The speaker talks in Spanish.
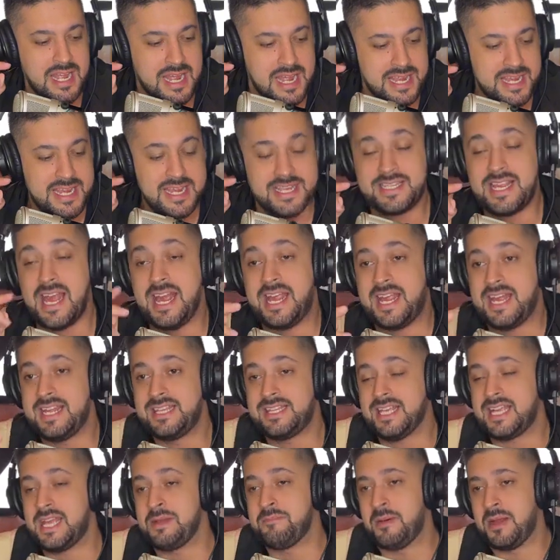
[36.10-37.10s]
Y es que hay
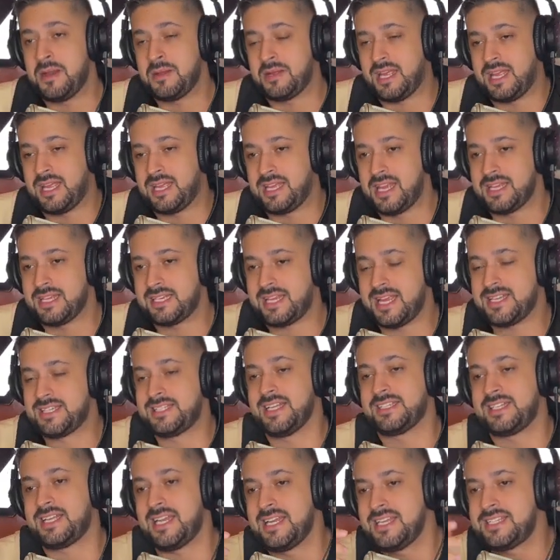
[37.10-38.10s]
gente que, que,
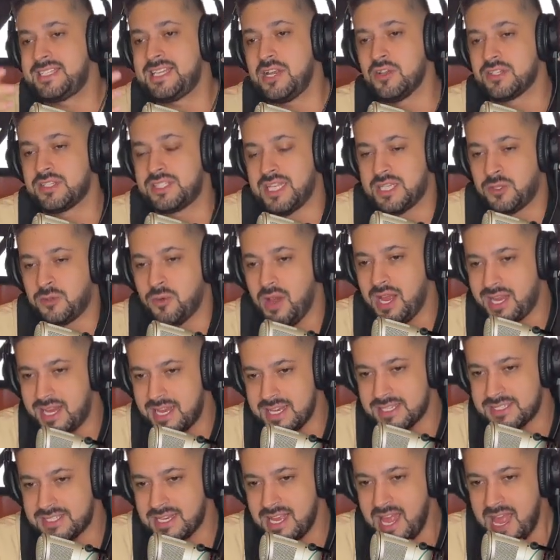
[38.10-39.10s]
sataniza los
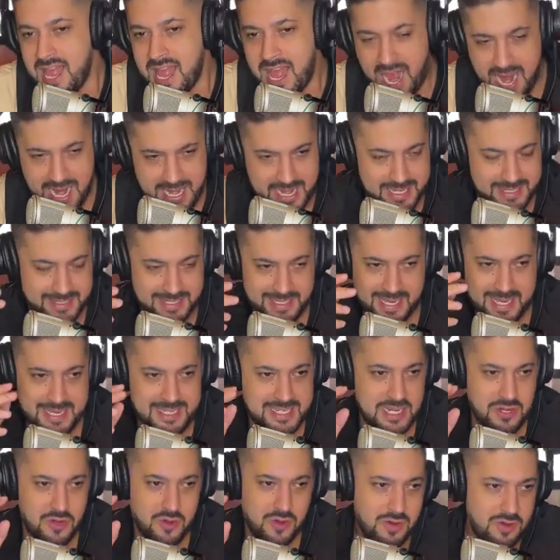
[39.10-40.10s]
tatuajes. Hay gente que
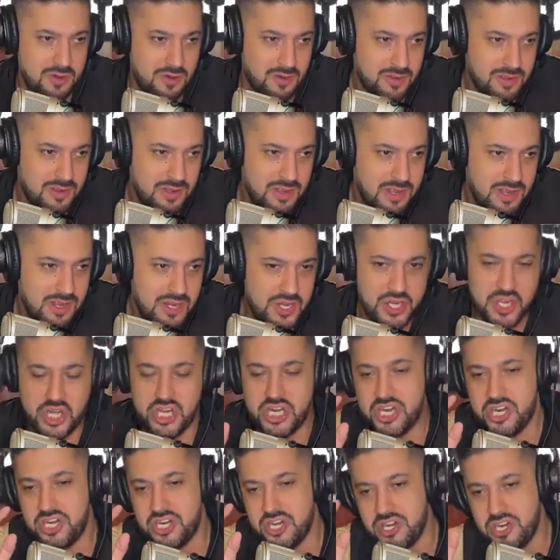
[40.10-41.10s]
dice, no,
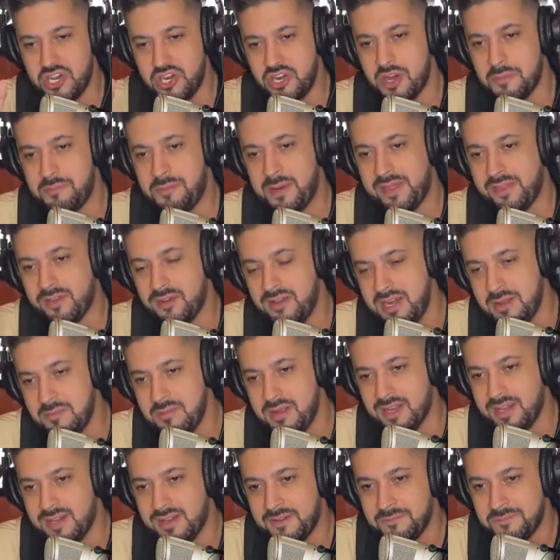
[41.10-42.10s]
no, no, no, no, no,
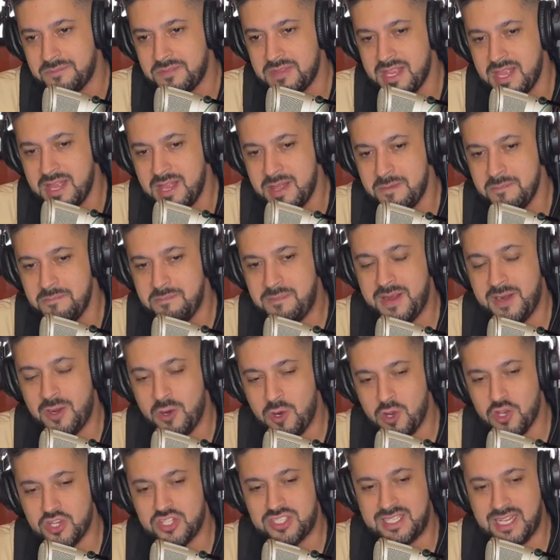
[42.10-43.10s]
perdóneme.
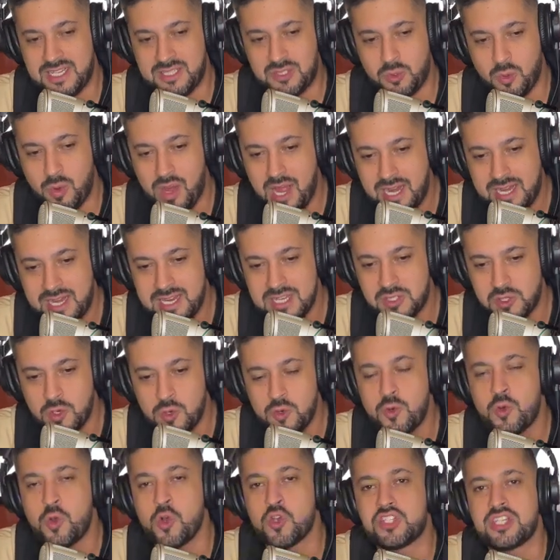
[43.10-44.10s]
Pero los tatuajes
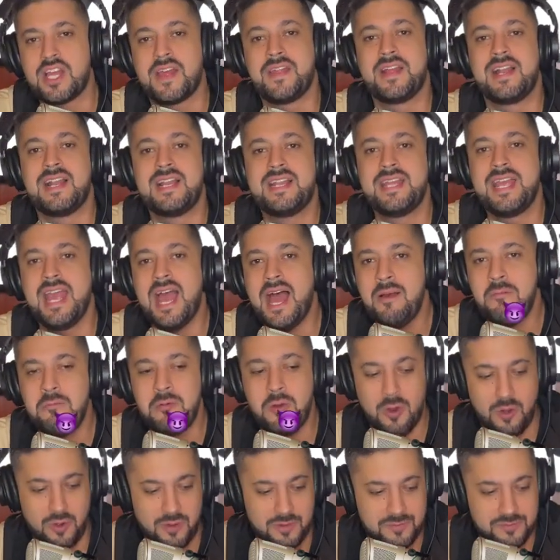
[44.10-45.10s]
son cosa del
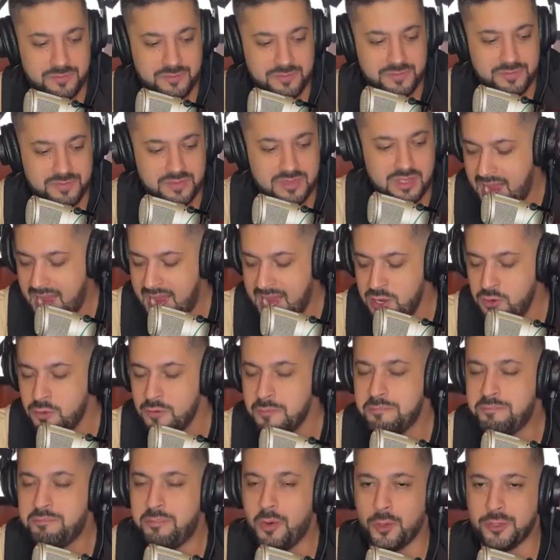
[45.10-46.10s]
diablo. En
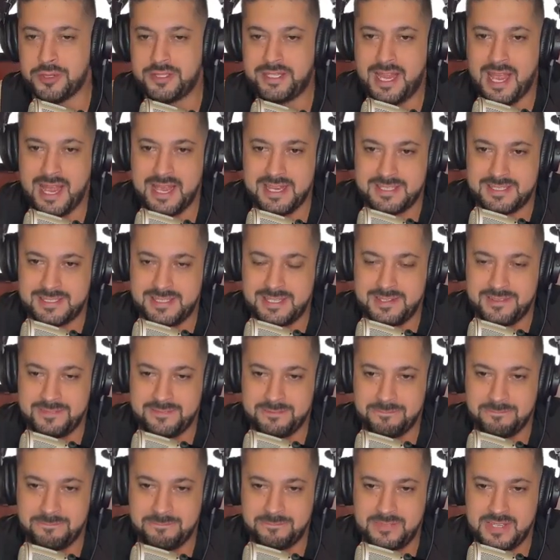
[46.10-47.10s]
un podcast
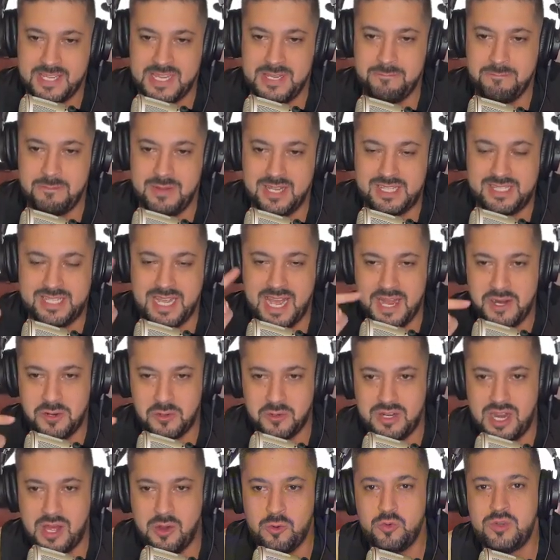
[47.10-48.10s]

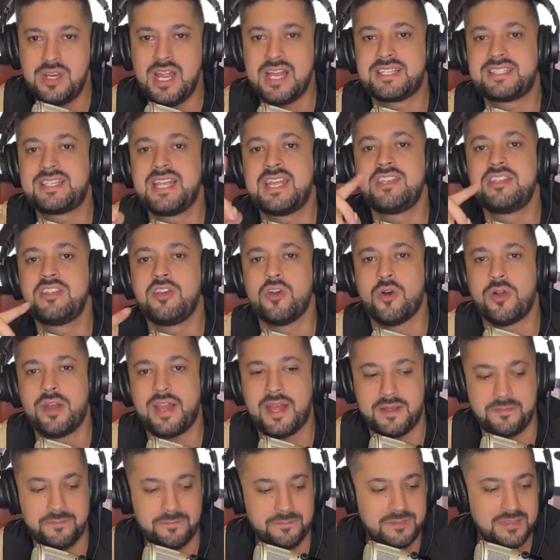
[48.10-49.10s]
invitaron a una
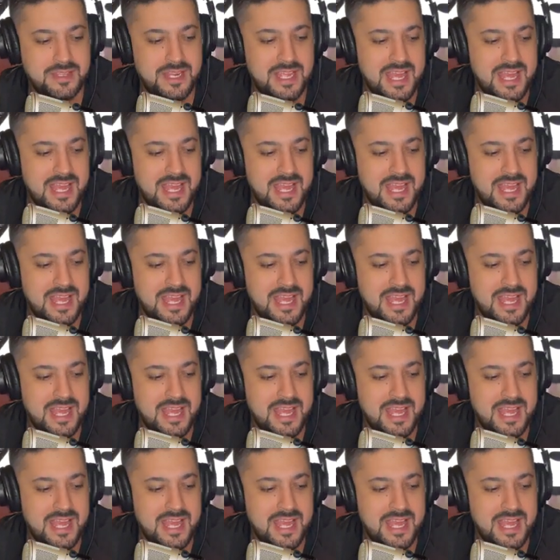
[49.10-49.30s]
señora